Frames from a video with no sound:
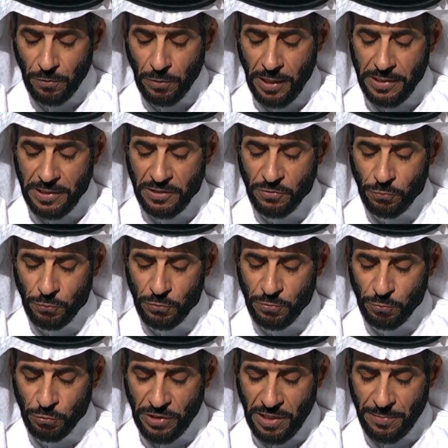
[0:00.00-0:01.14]
هل يجوز
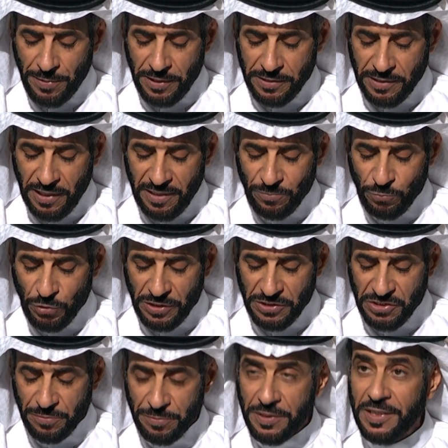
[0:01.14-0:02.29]
متابعة
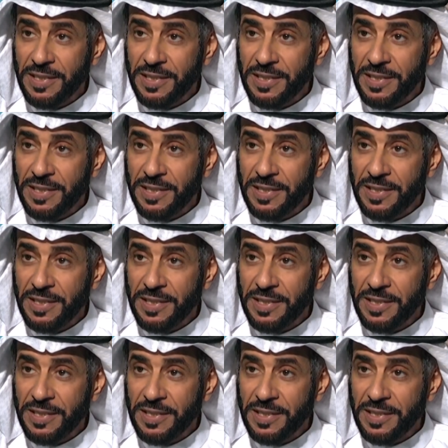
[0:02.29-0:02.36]
المنجمين